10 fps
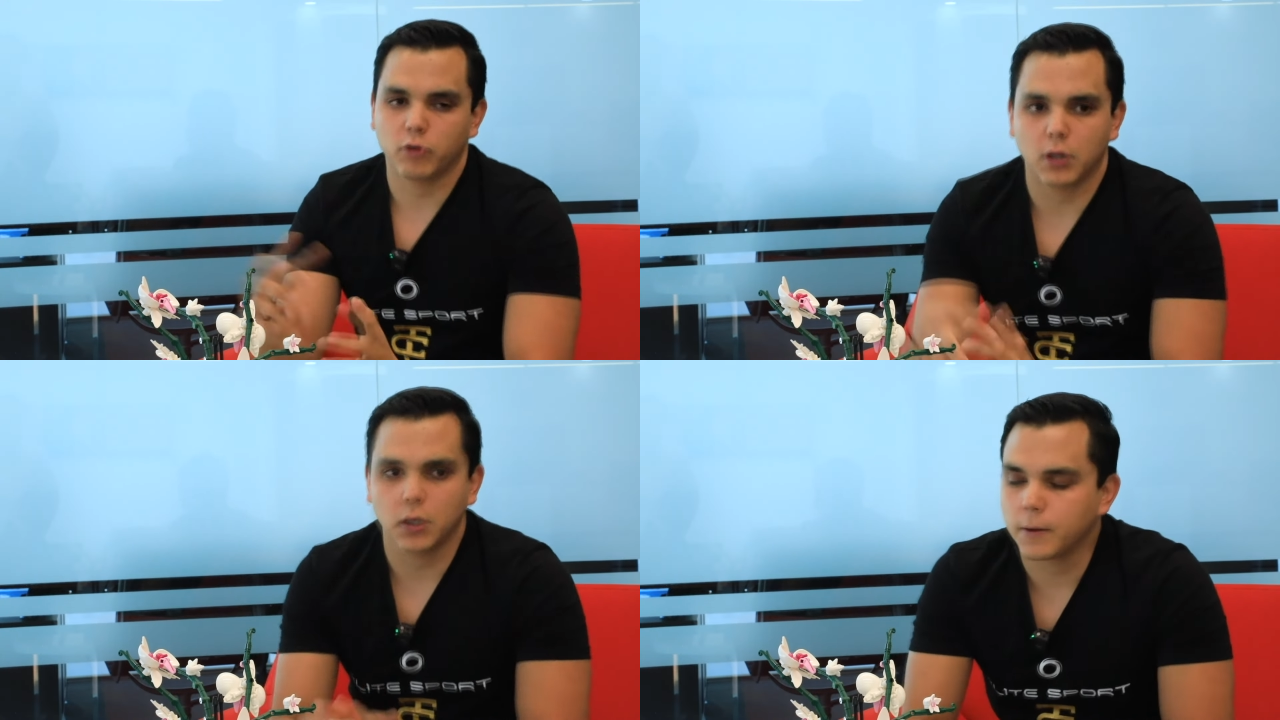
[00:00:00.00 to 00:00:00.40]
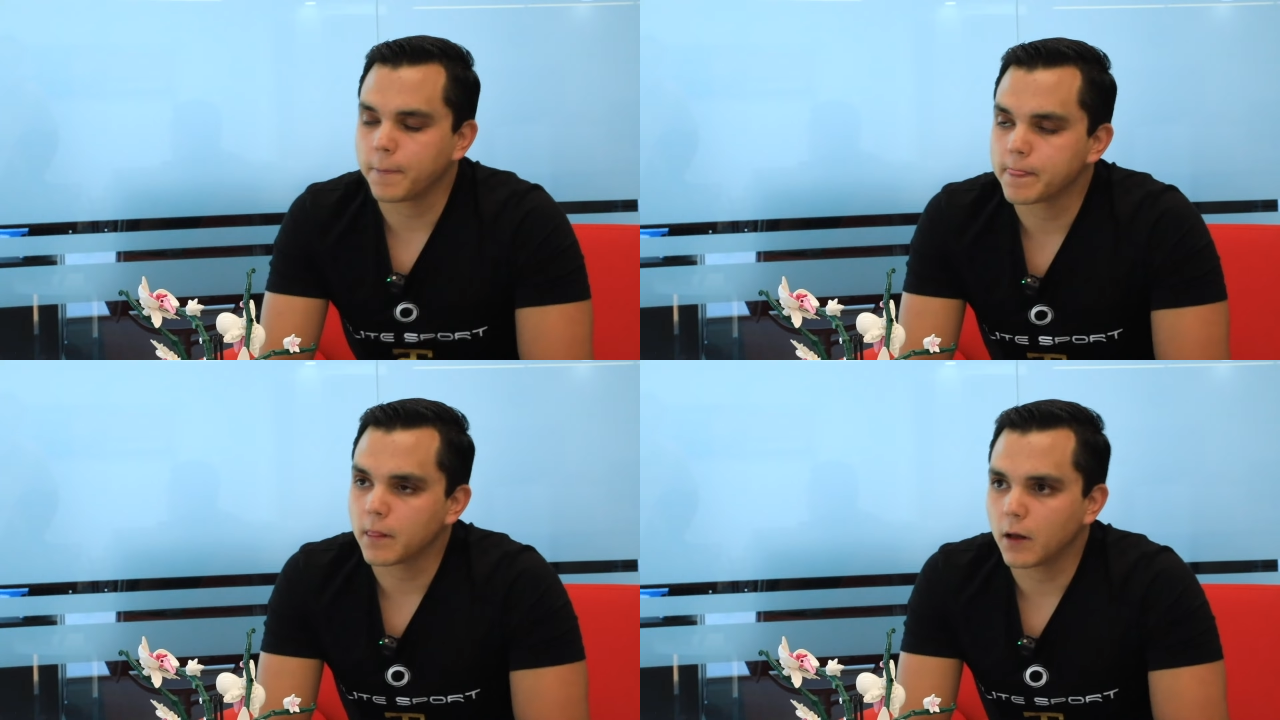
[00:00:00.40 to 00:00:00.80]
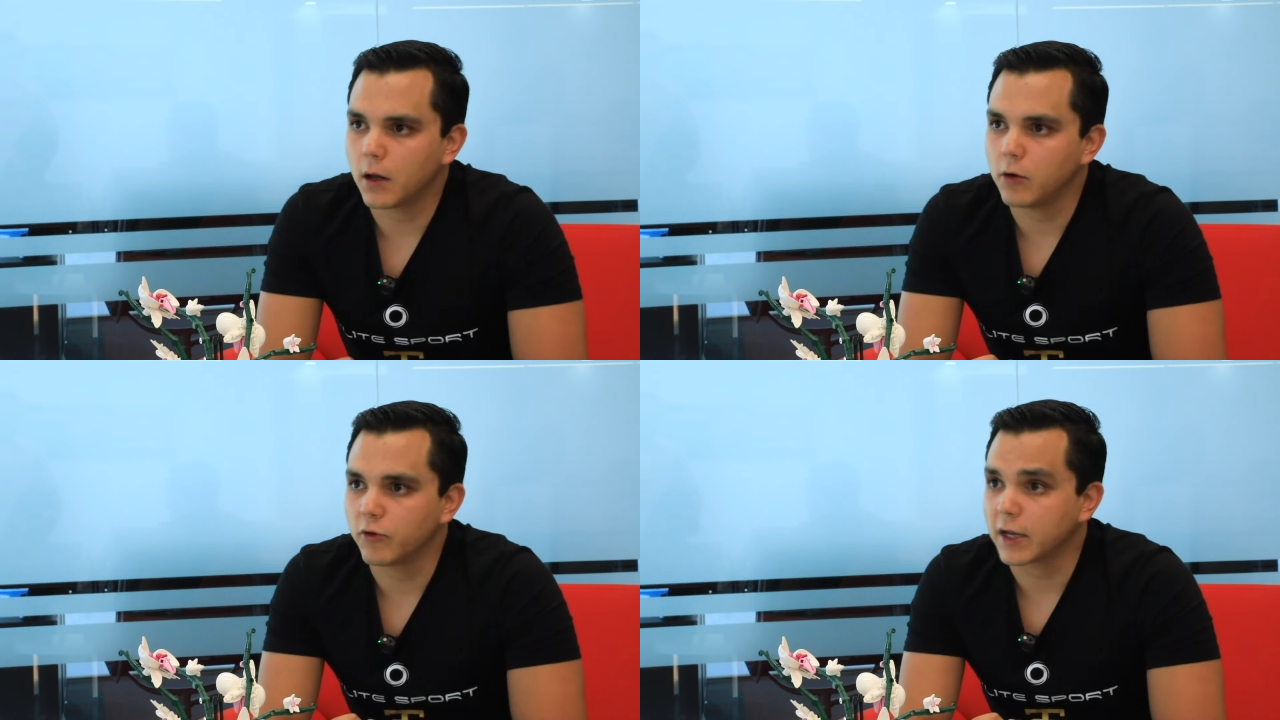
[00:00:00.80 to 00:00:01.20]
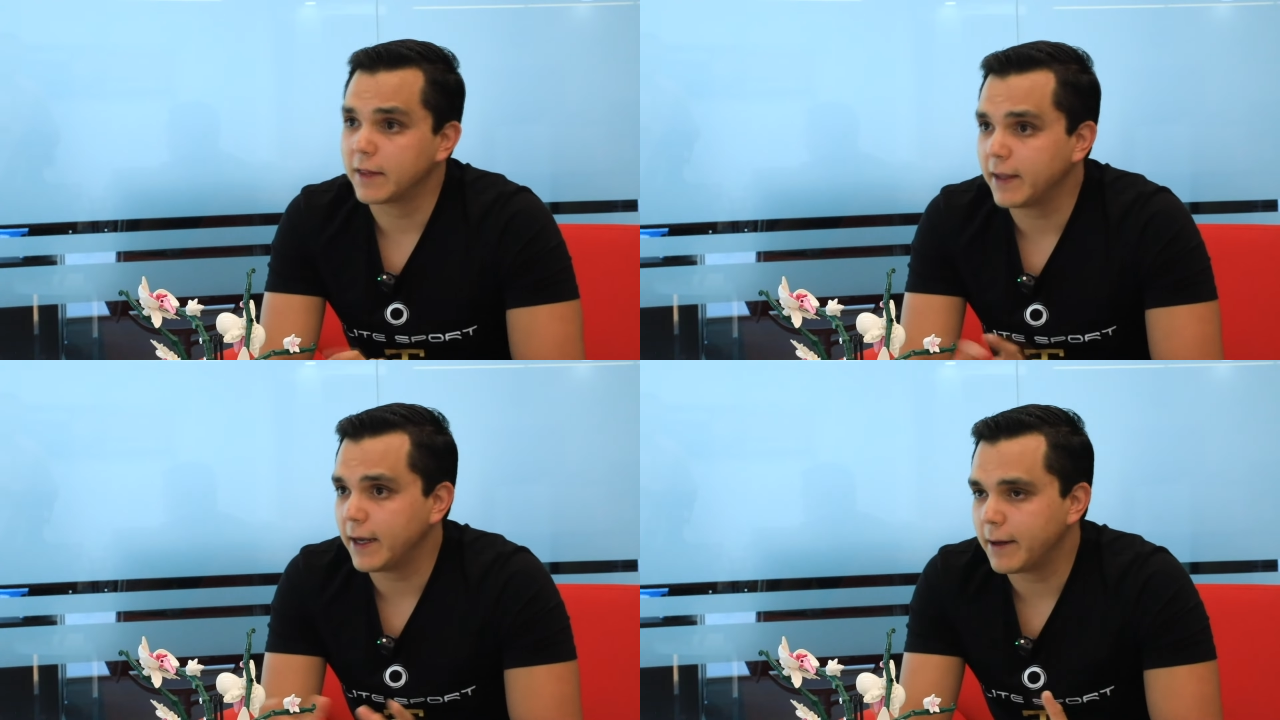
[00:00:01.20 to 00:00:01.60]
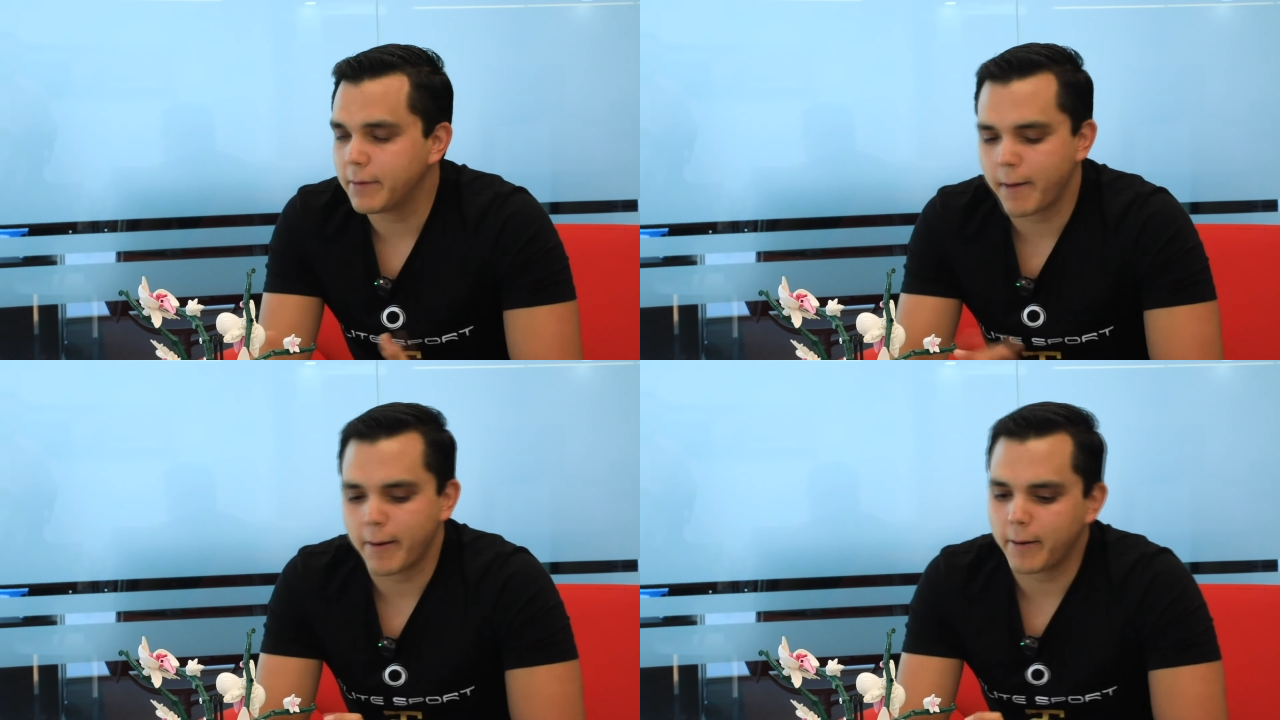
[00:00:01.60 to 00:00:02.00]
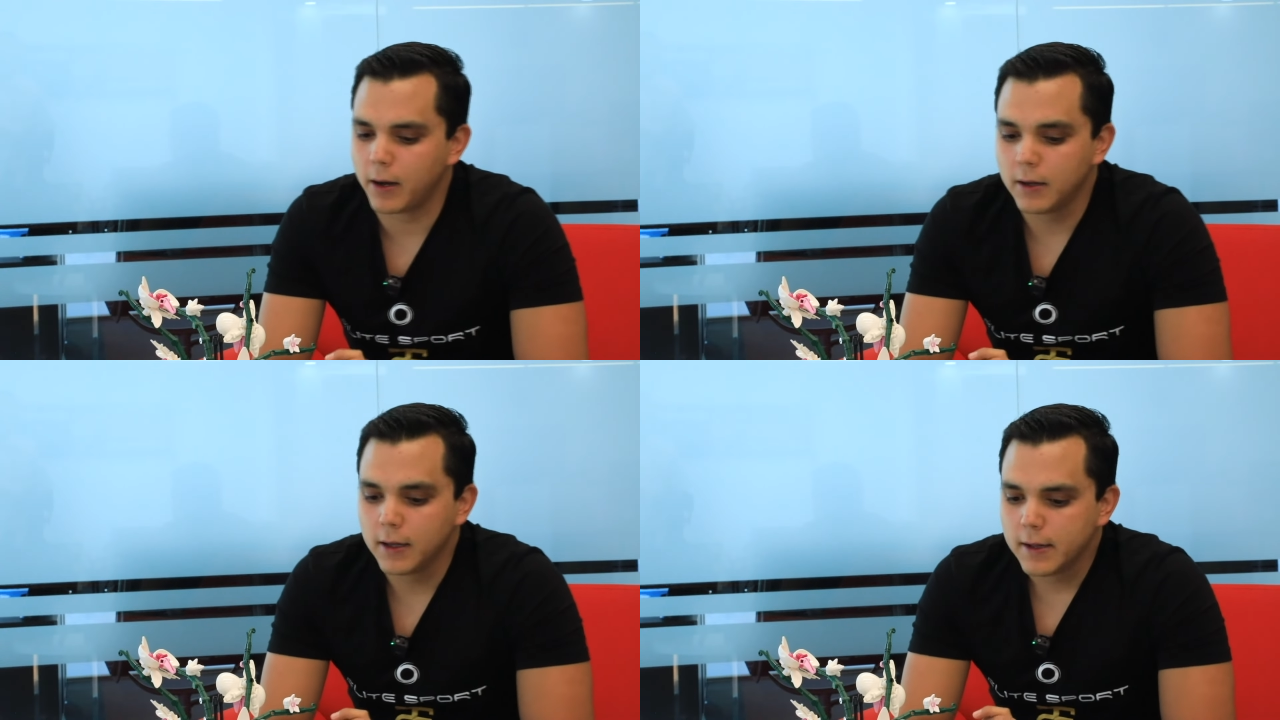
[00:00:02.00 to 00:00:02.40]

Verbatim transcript: de, a los de cantera, bla, bla, bla.